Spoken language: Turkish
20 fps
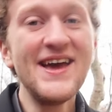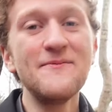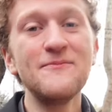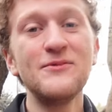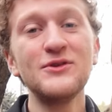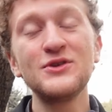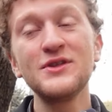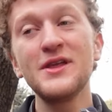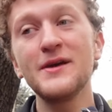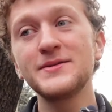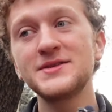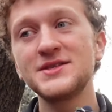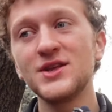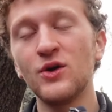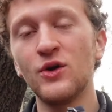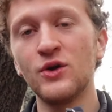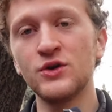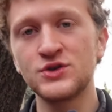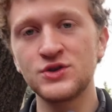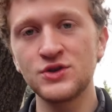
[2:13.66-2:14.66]
Bütün hepsine
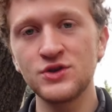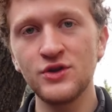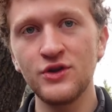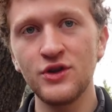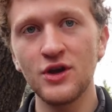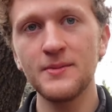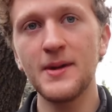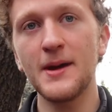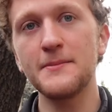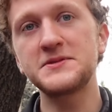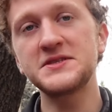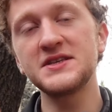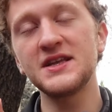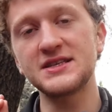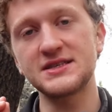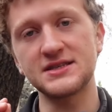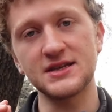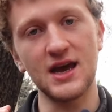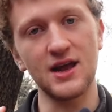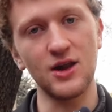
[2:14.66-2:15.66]
özür diliyorum.
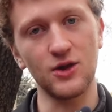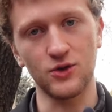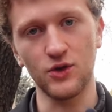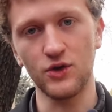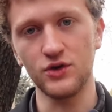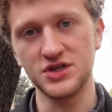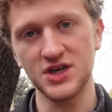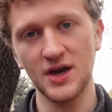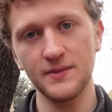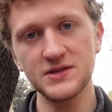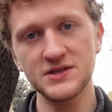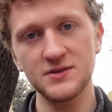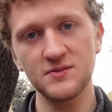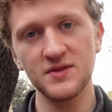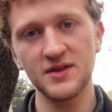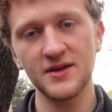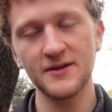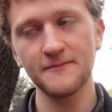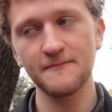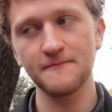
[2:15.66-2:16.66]
hepsini sırayla koyacağım şimdi.